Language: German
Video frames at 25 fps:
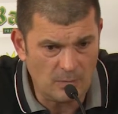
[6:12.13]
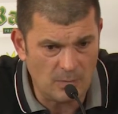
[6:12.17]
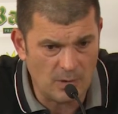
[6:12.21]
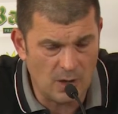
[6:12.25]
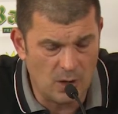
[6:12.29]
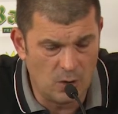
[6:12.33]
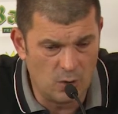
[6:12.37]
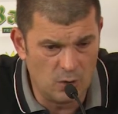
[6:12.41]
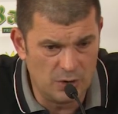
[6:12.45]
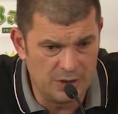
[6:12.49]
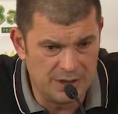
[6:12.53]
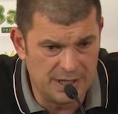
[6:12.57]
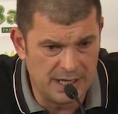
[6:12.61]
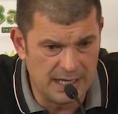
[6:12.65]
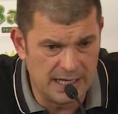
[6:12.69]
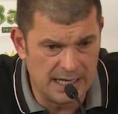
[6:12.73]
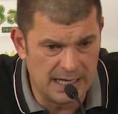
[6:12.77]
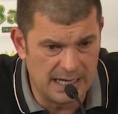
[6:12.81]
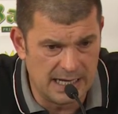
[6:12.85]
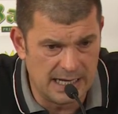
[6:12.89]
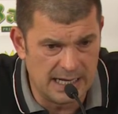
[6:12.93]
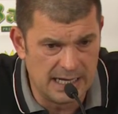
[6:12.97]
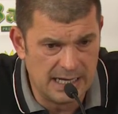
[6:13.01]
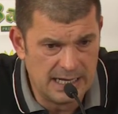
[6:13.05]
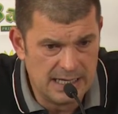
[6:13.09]
und
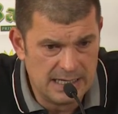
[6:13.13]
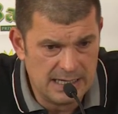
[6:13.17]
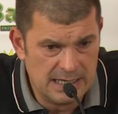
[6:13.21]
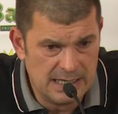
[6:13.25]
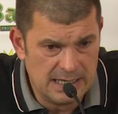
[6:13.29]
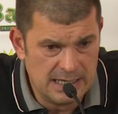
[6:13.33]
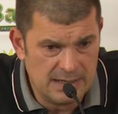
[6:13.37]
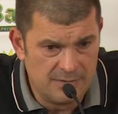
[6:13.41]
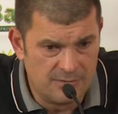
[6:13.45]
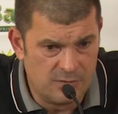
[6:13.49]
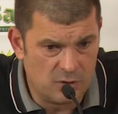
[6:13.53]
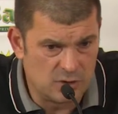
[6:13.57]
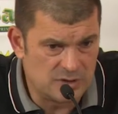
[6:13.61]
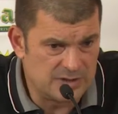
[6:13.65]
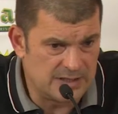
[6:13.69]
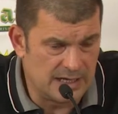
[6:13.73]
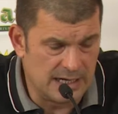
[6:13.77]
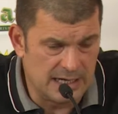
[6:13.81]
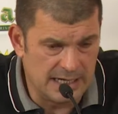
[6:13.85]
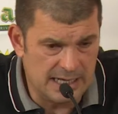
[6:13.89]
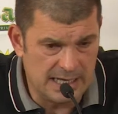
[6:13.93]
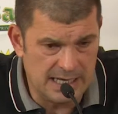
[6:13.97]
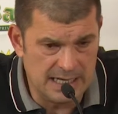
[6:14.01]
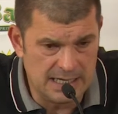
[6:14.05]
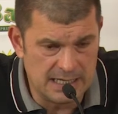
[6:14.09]
äh, wo
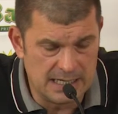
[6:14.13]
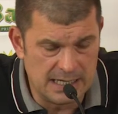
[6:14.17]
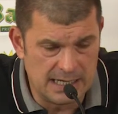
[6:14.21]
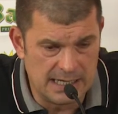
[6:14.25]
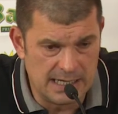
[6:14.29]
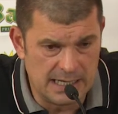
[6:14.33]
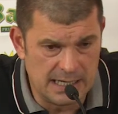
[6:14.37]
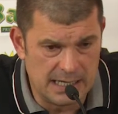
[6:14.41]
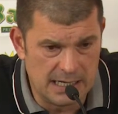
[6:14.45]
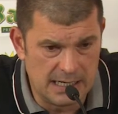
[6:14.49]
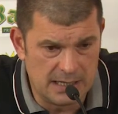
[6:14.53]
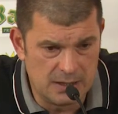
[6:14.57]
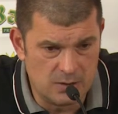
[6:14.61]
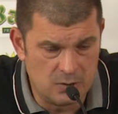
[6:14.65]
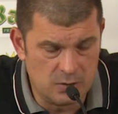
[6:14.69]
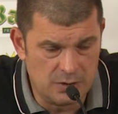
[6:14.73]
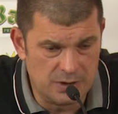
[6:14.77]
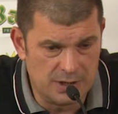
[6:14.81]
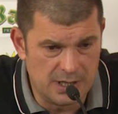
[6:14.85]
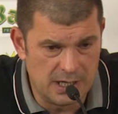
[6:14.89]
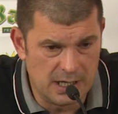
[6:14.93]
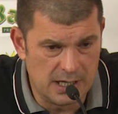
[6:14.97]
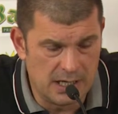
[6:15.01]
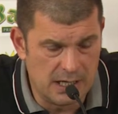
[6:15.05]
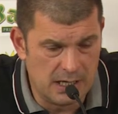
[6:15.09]
Selin äh,
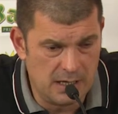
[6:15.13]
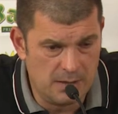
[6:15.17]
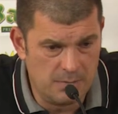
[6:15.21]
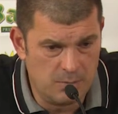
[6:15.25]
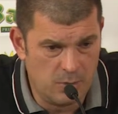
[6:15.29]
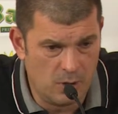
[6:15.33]
und äh,